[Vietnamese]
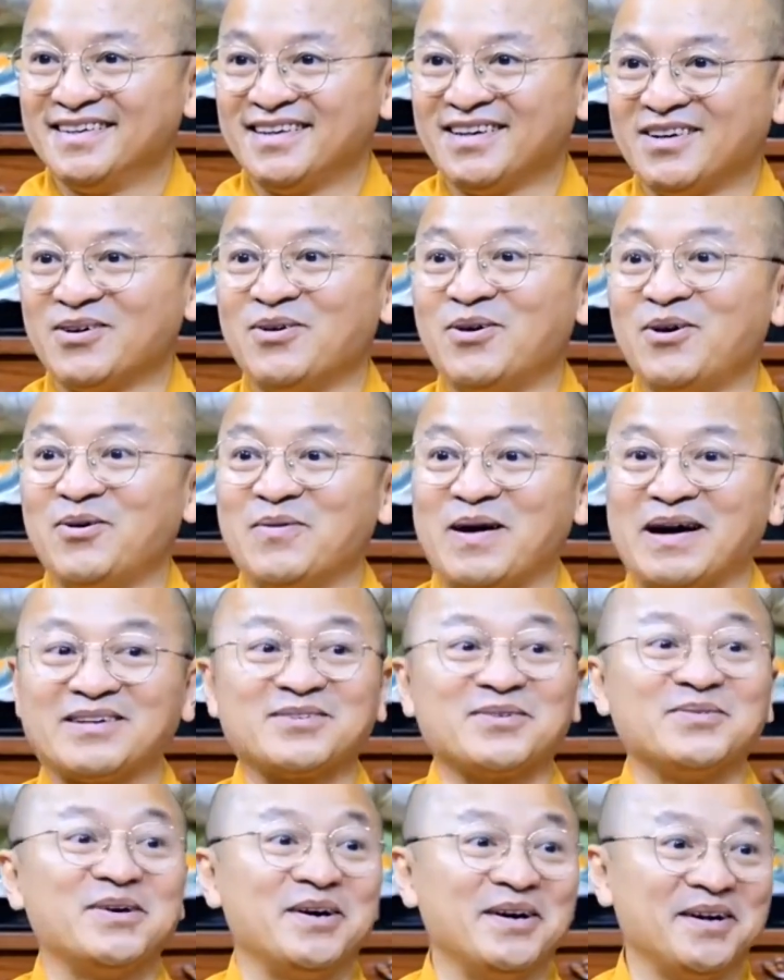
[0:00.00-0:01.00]
thì cô hồn
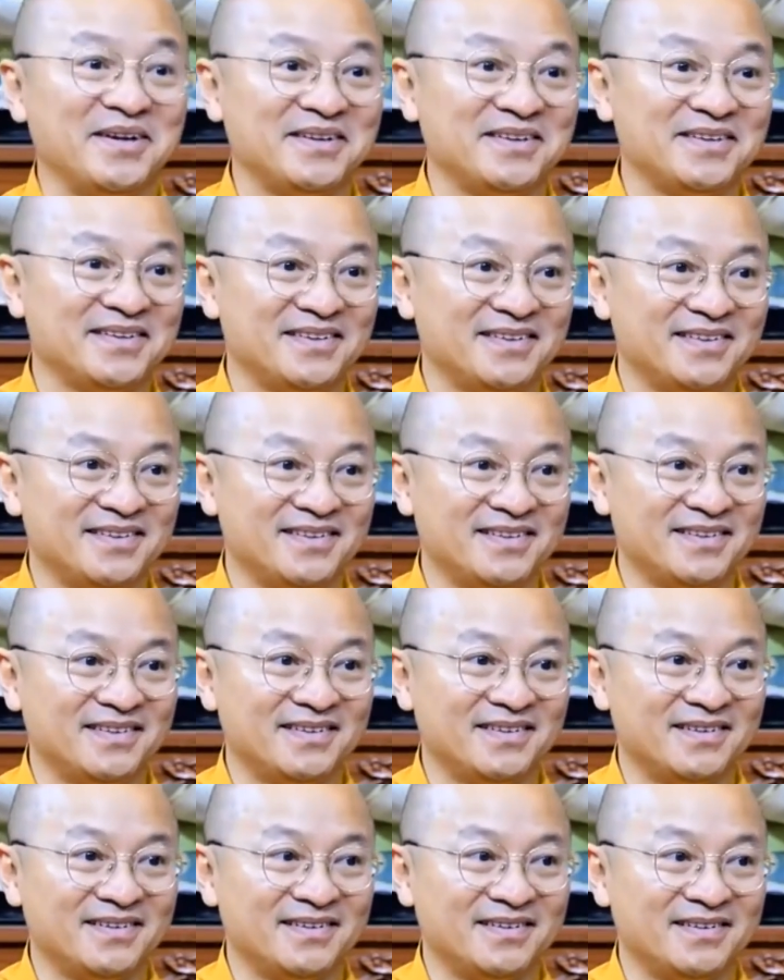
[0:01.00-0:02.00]
ăn sao được?
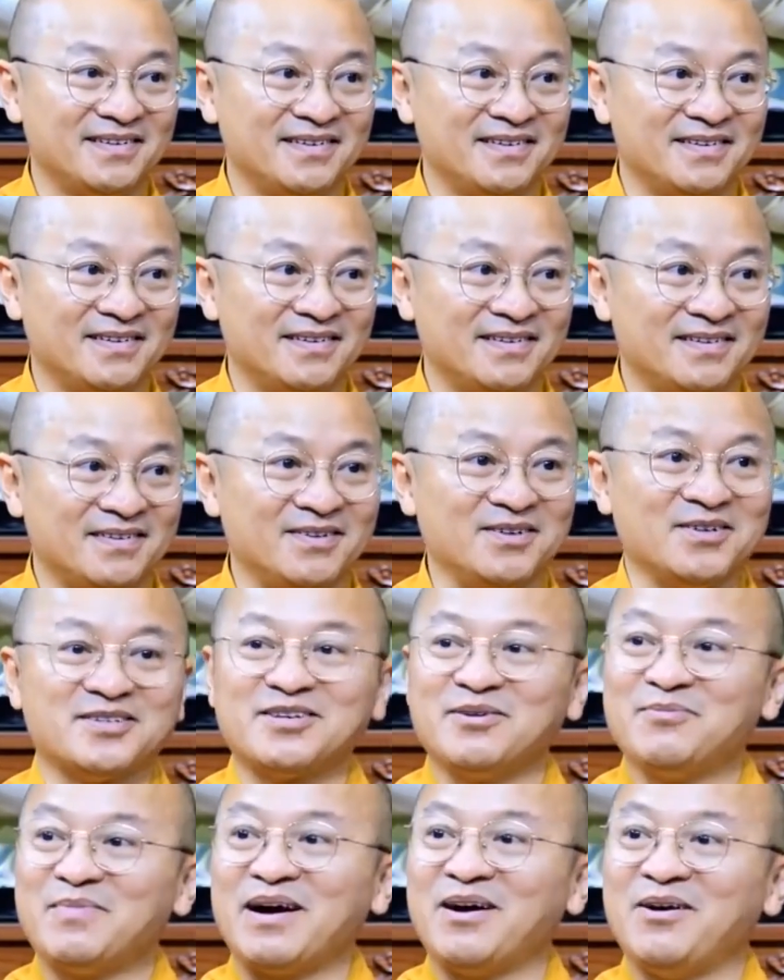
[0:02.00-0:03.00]
Người
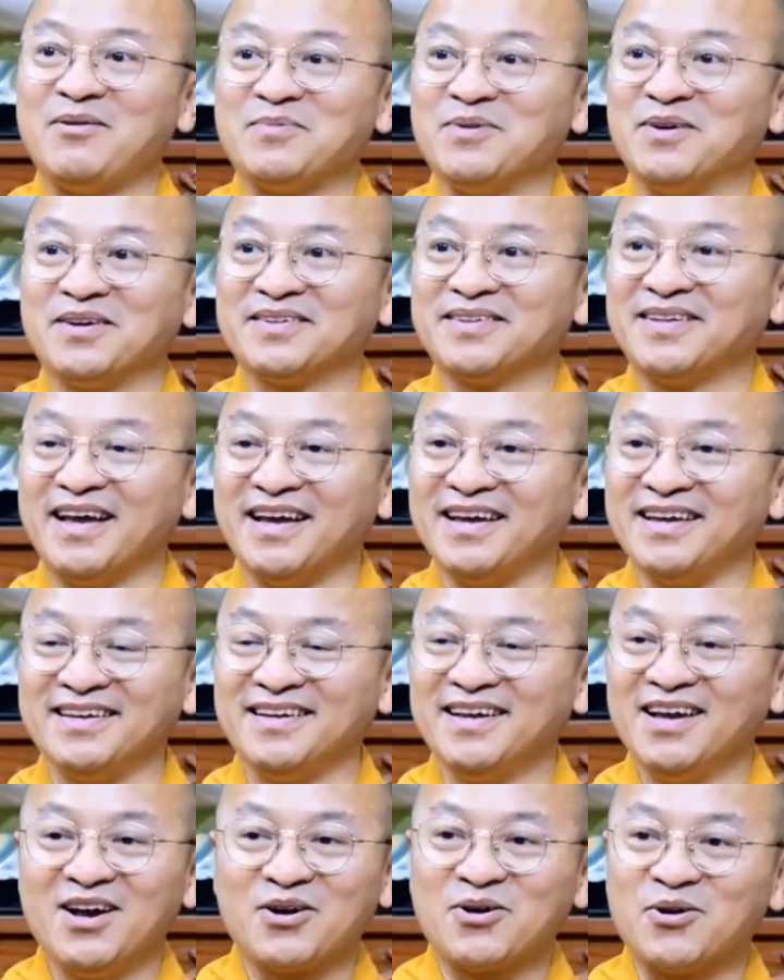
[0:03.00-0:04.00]
sống ăn không được
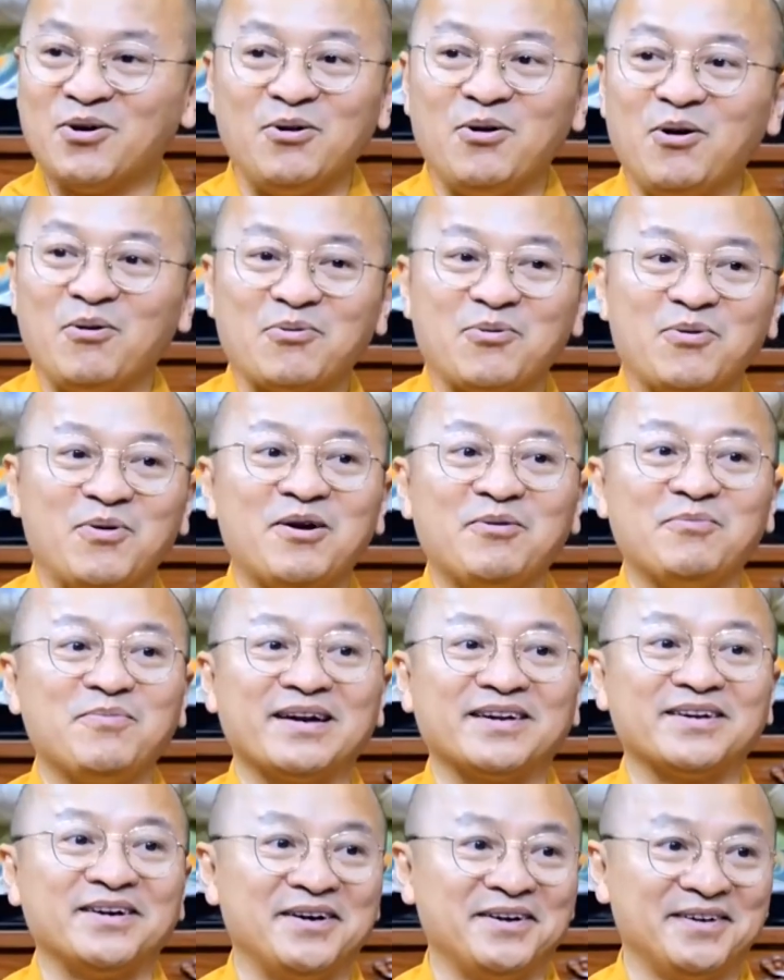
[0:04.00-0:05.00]
thì cô hồn cũng không
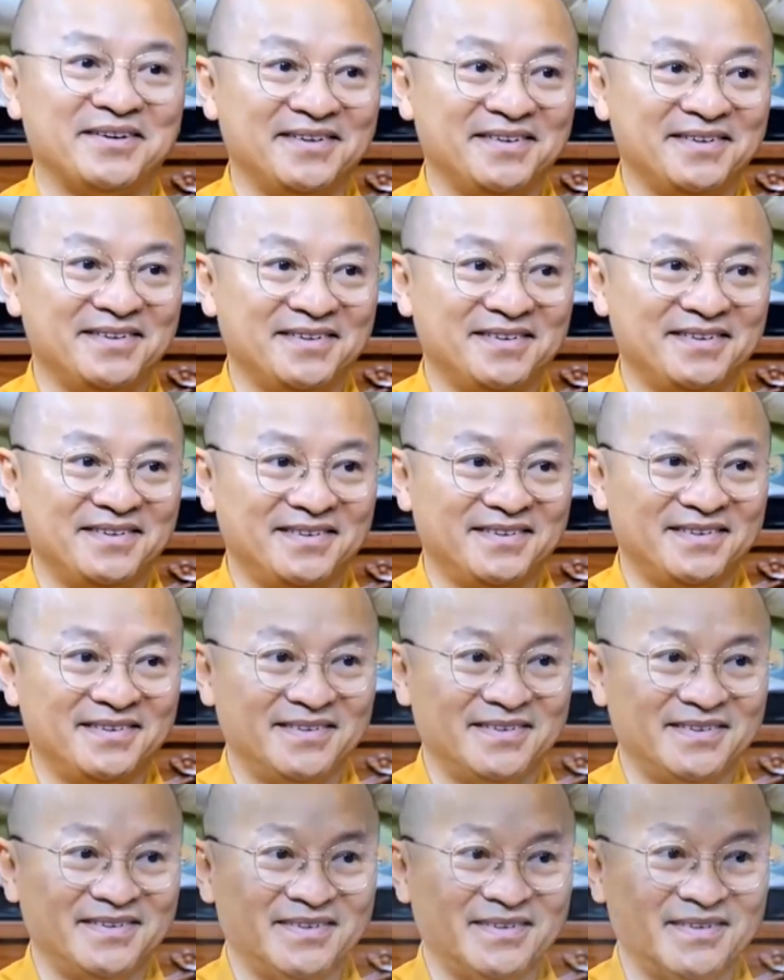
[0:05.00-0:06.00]
ăn được.
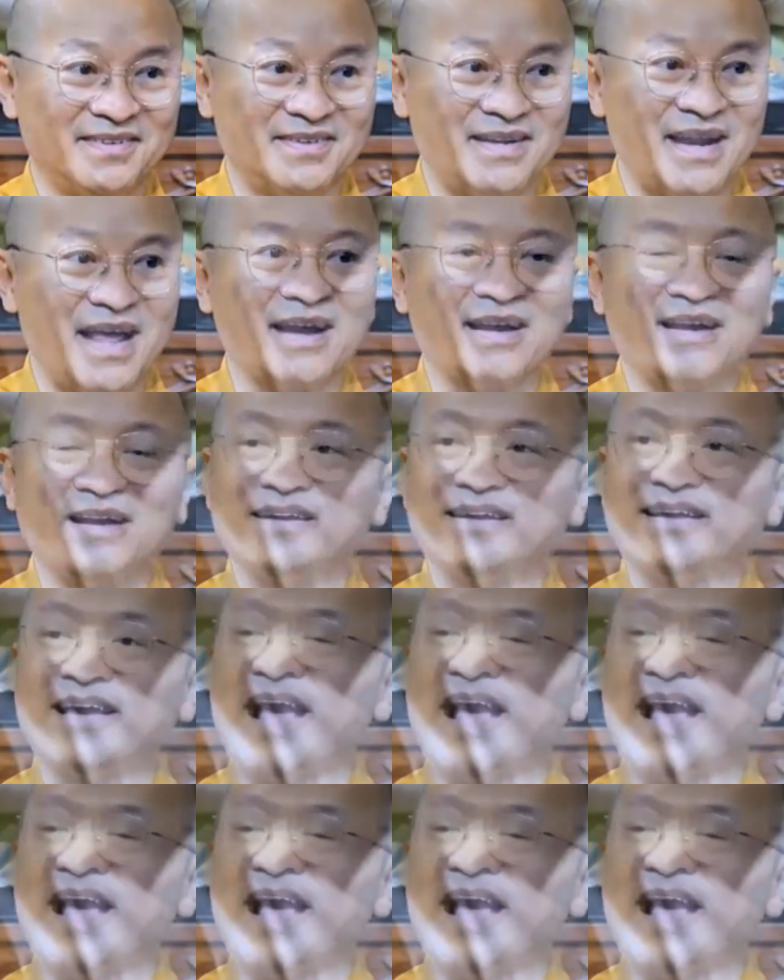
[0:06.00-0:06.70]
Đang khi